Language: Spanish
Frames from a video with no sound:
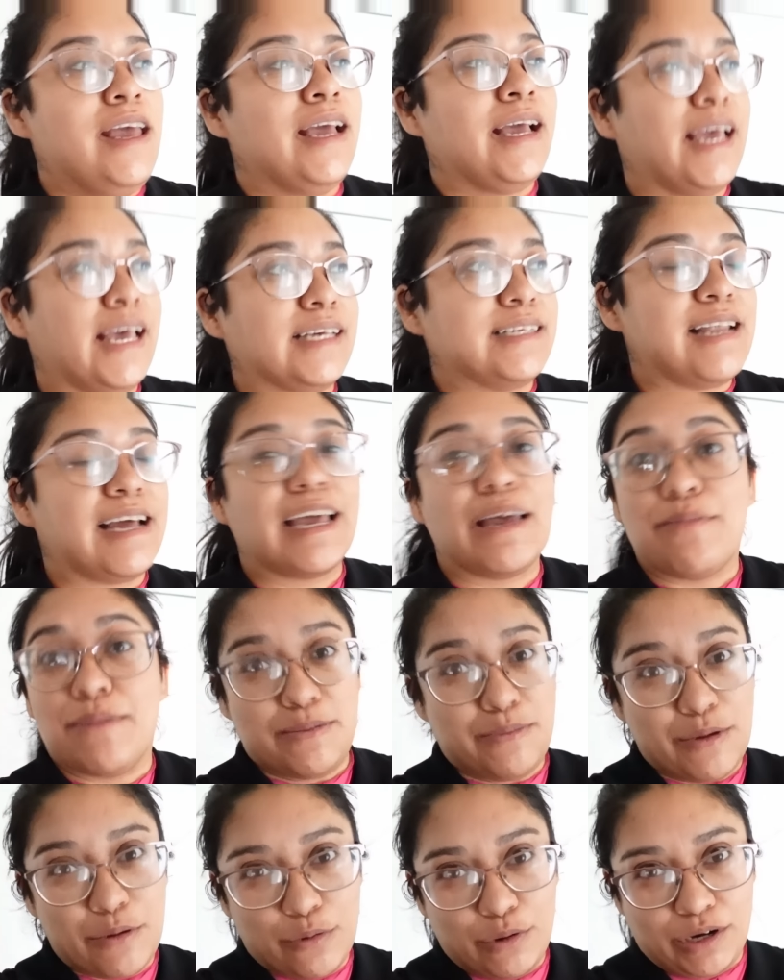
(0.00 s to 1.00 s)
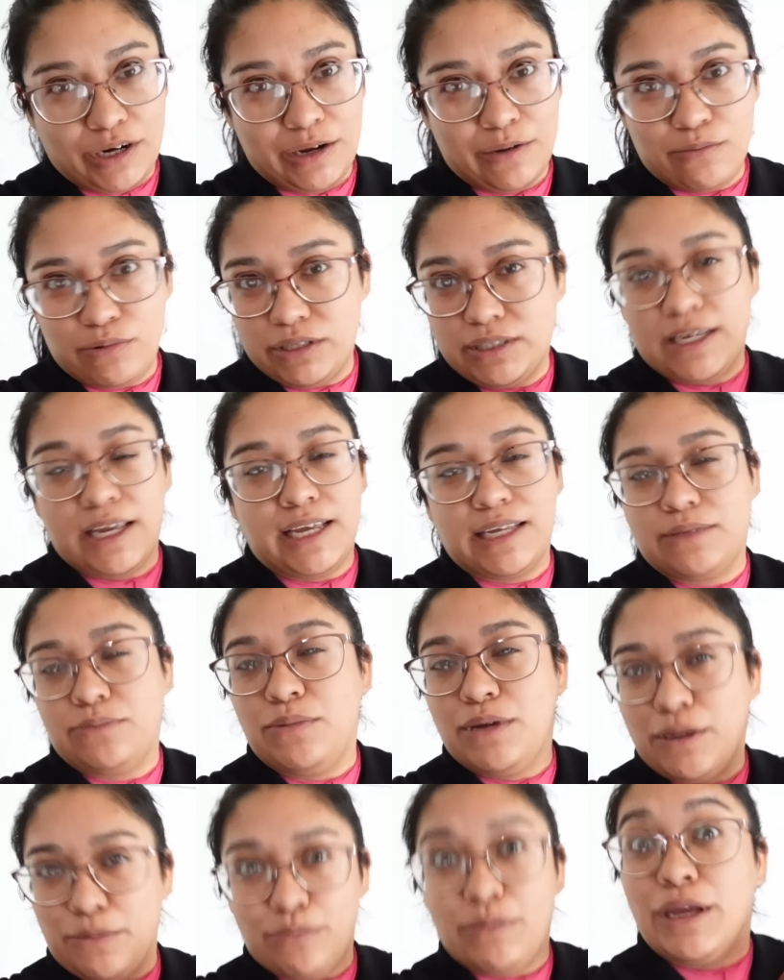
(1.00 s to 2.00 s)
Que es la que más me urge, pues, que es
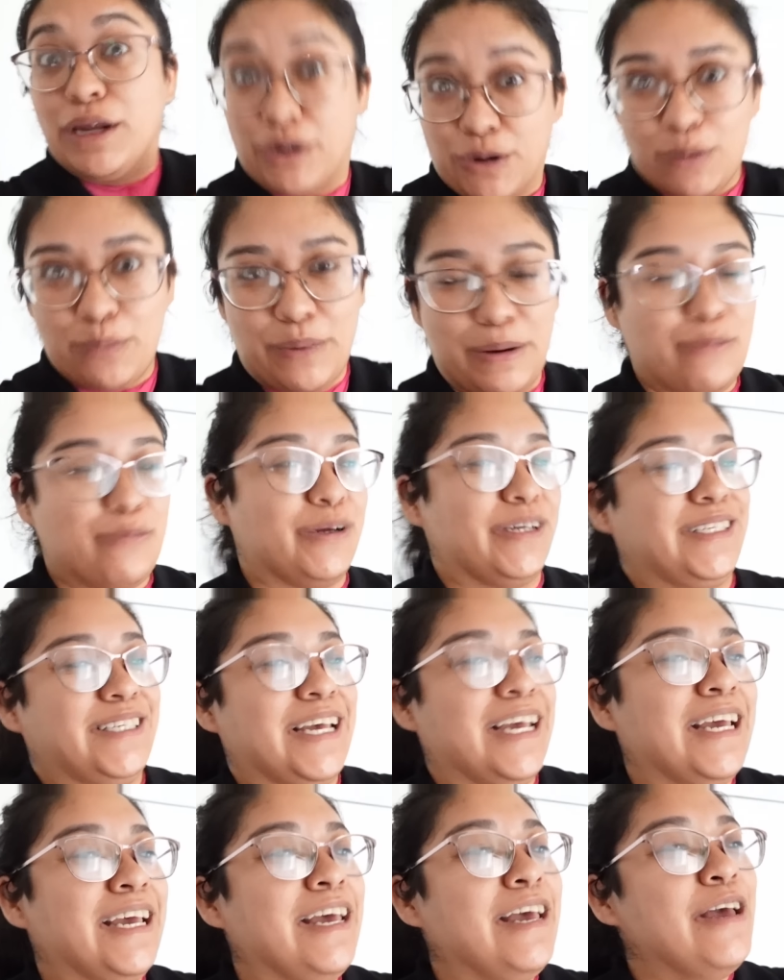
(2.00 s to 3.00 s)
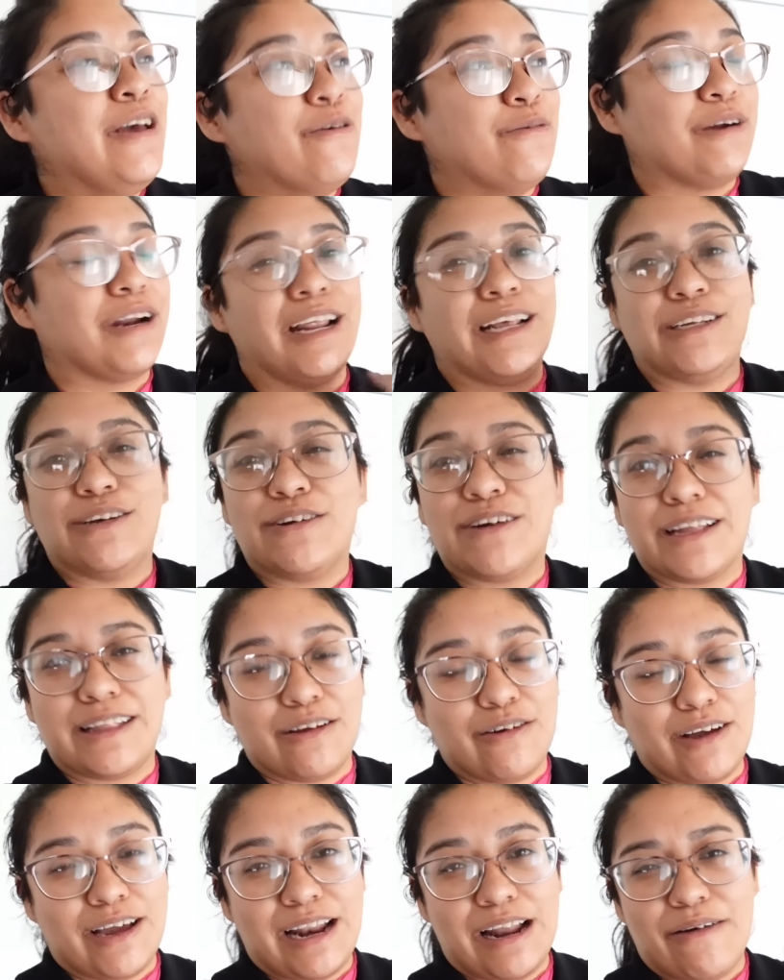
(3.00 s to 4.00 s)
mi, mi ropa, pues porque les digo que
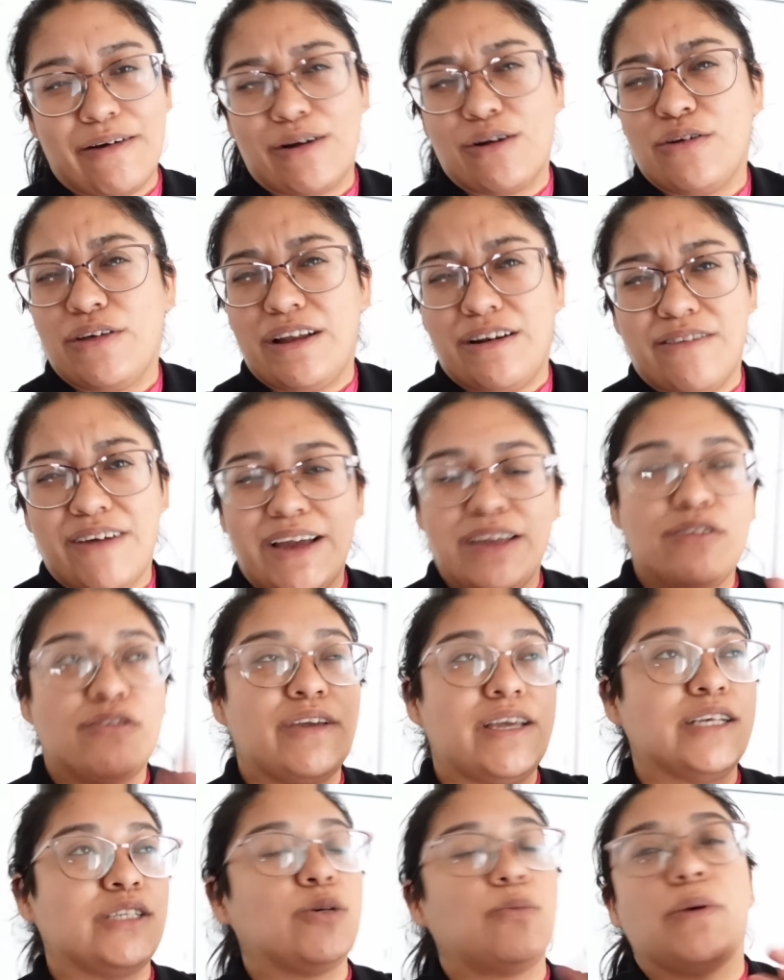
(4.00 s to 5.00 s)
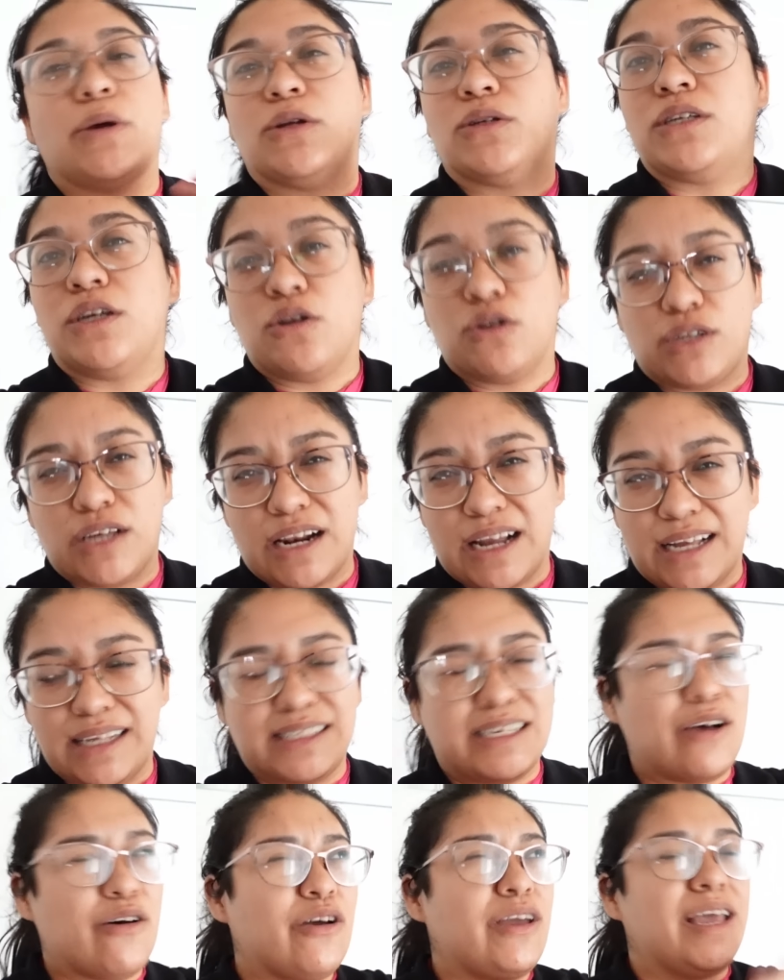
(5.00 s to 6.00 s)
tengo que lavarlo del baño y eso, pero si no se
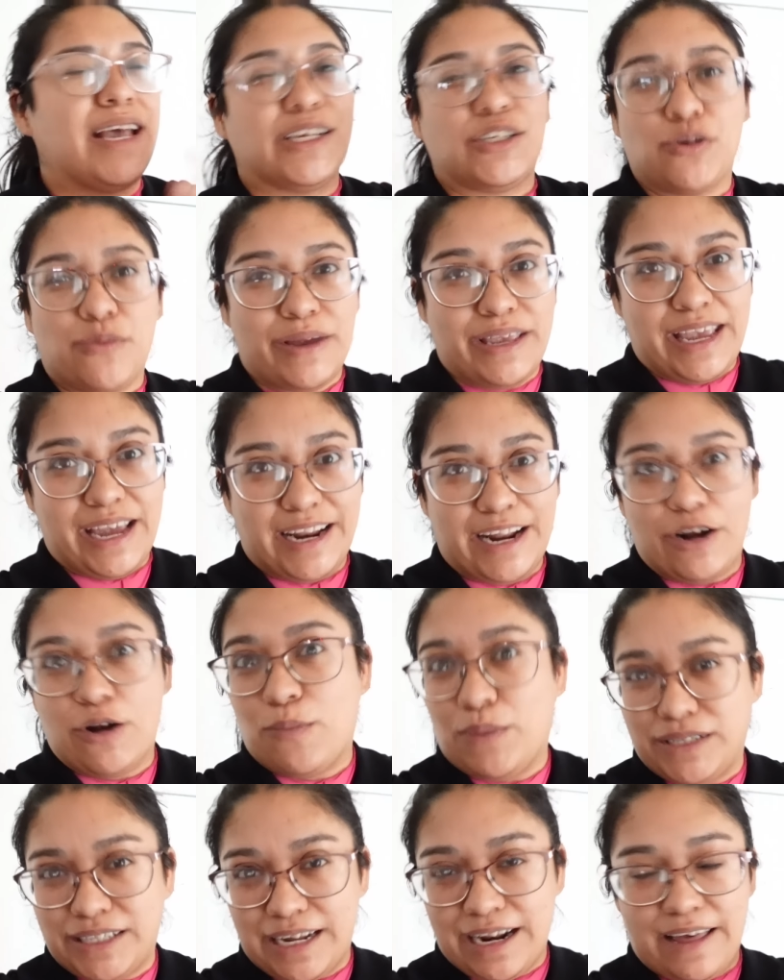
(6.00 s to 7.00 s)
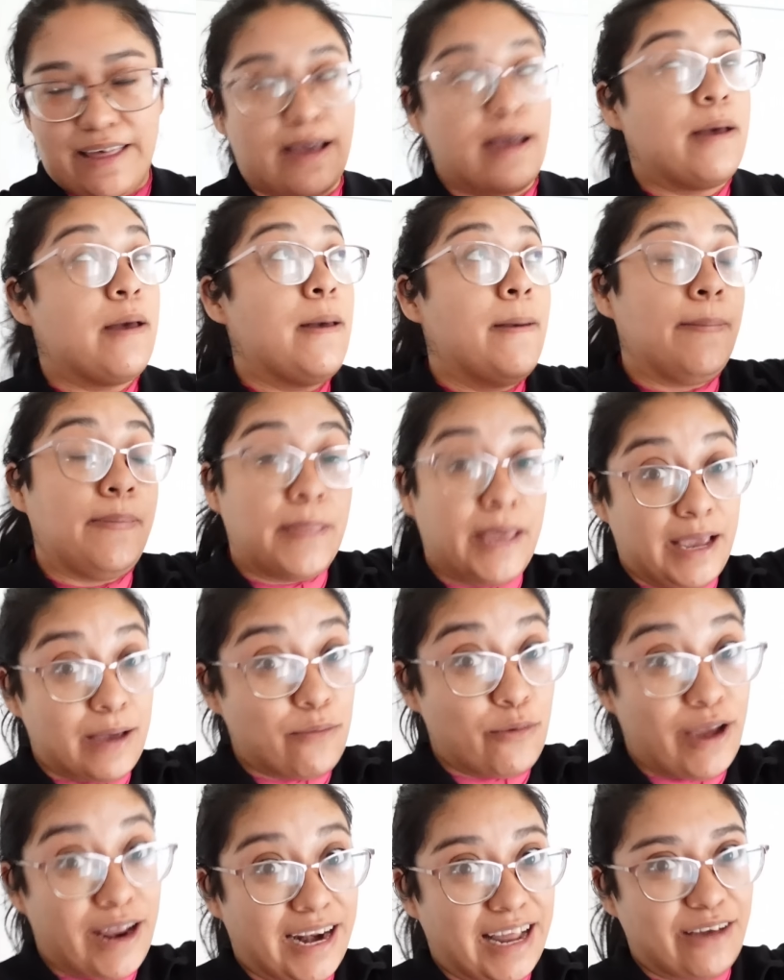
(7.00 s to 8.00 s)
alcanza hoy, eso mañana, no pasa nada.
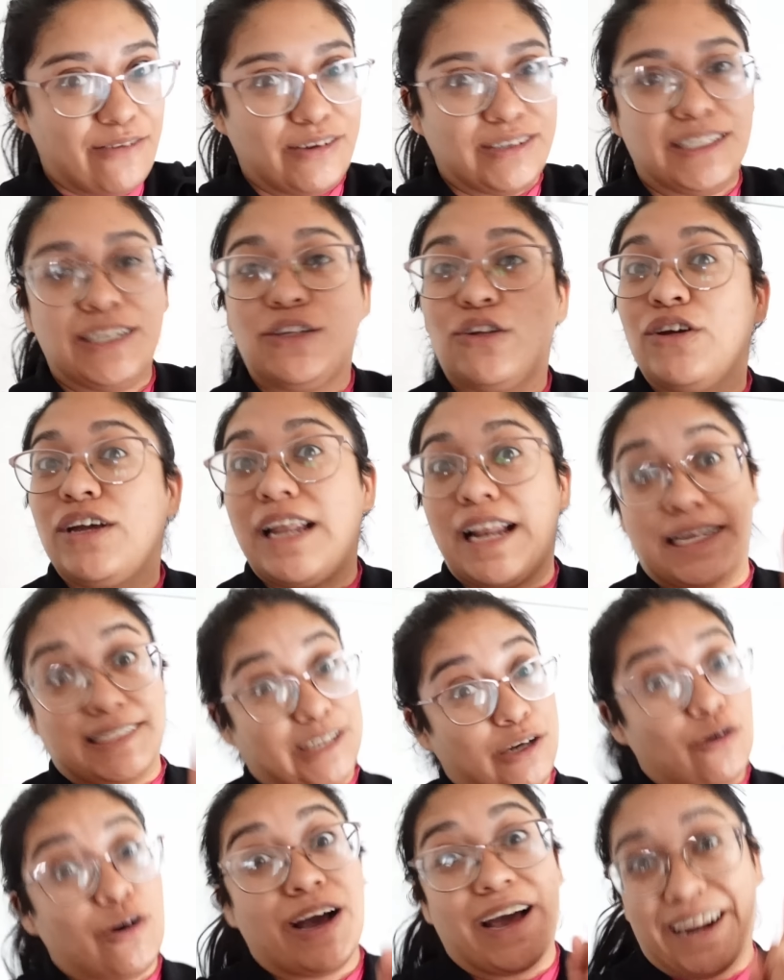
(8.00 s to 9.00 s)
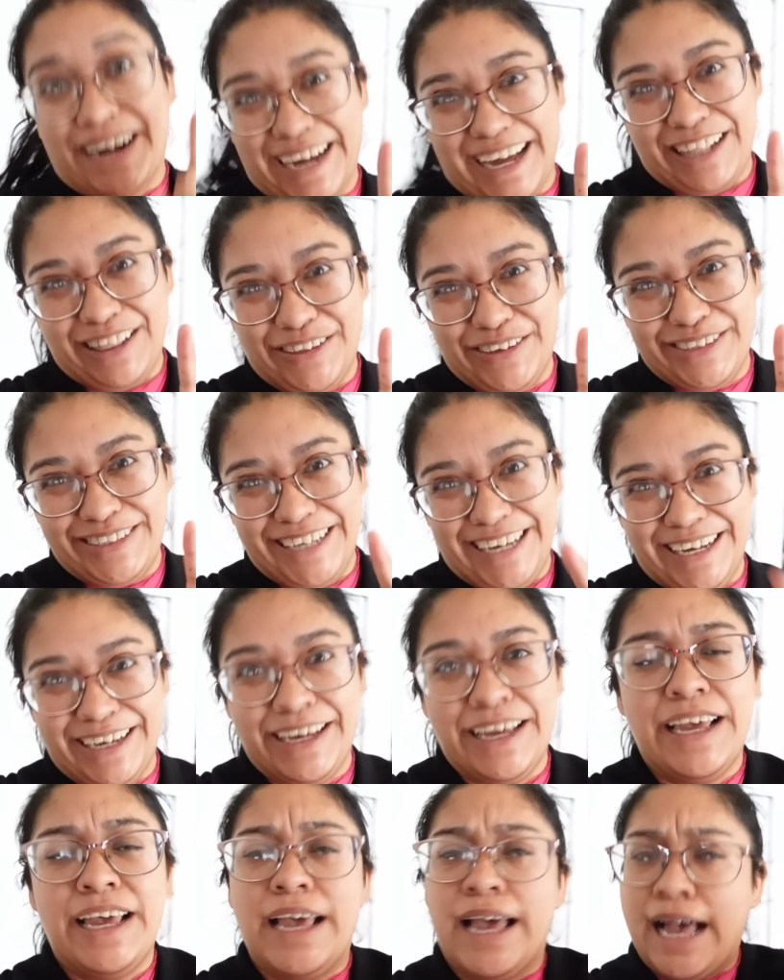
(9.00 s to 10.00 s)
Dejen voy al cafecito y las dejo cargándose.
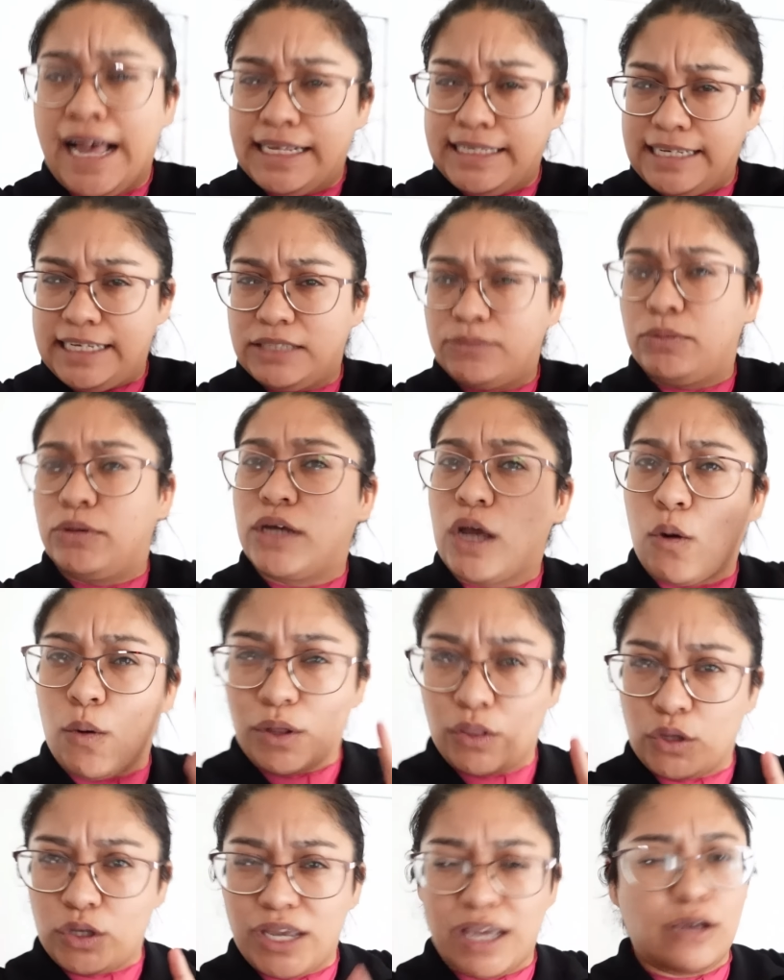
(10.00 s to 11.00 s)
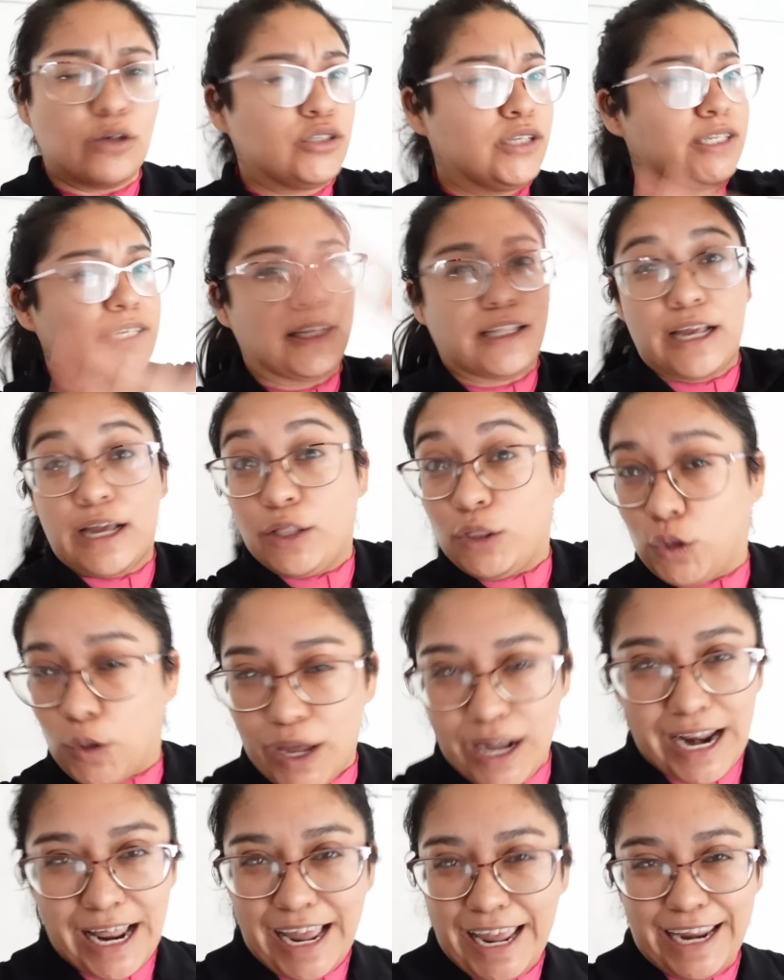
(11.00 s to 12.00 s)
Así que espero que cuando llegue ustedes ya tengan
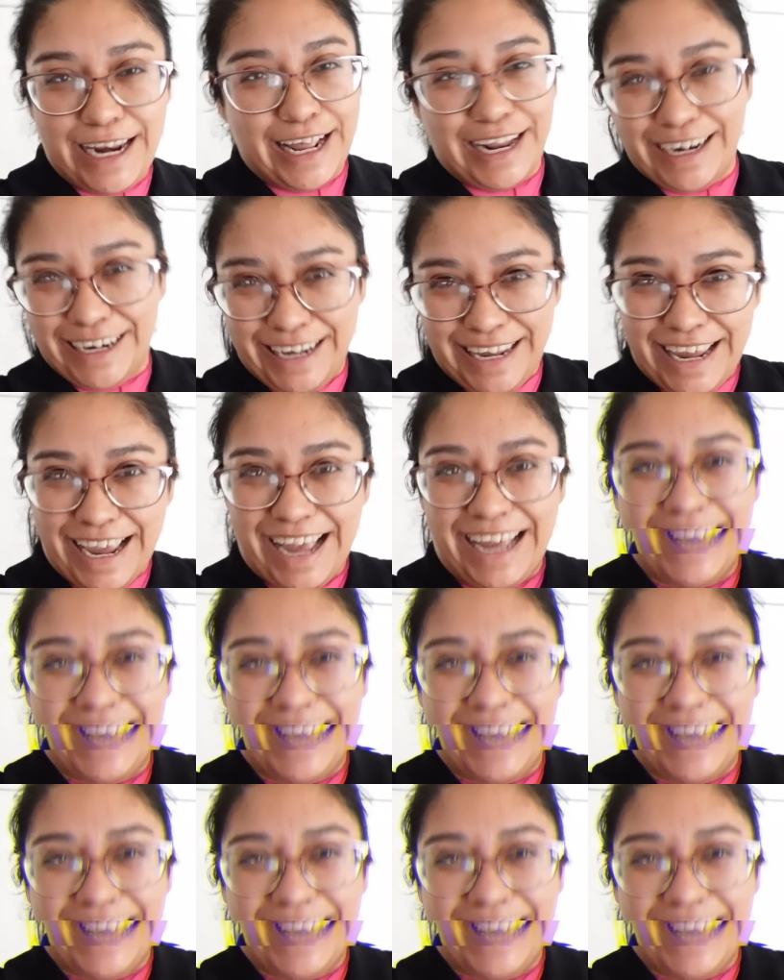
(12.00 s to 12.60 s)
toda la energía.